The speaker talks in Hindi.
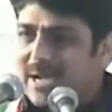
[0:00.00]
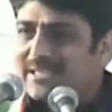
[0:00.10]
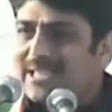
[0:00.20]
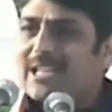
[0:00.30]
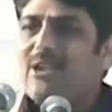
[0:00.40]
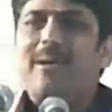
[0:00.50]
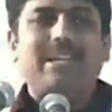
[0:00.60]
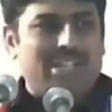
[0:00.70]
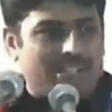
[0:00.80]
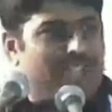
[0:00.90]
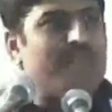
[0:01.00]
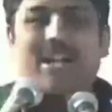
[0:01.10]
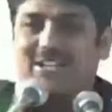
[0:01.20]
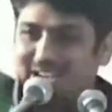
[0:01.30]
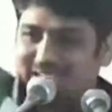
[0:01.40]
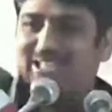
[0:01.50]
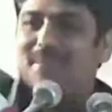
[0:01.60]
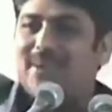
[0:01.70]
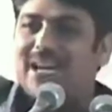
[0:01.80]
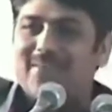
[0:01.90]
मैं चाहता हूं हमारी हिंदी भाषा के
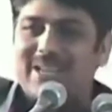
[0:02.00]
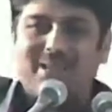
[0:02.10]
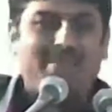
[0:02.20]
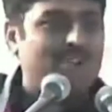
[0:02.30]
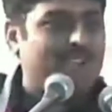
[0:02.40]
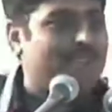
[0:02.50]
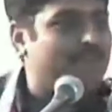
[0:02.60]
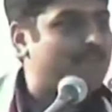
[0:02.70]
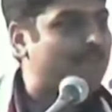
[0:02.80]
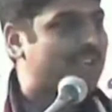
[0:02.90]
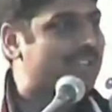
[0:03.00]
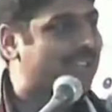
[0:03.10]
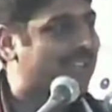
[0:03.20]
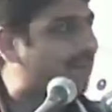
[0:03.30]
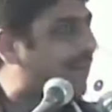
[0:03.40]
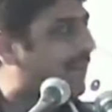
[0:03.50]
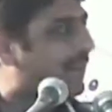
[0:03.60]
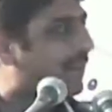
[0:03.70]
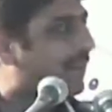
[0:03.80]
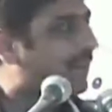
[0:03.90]
सम्मान में एक बार जो अद्भुत भाषा है वाह
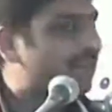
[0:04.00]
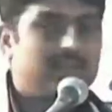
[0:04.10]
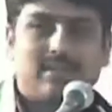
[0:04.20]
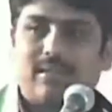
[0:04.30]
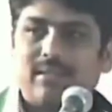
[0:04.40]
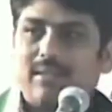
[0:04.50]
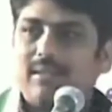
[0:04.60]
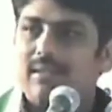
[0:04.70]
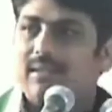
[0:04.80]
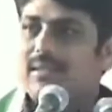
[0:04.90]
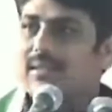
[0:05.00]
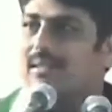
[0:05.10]
वाह वाह वाह वाह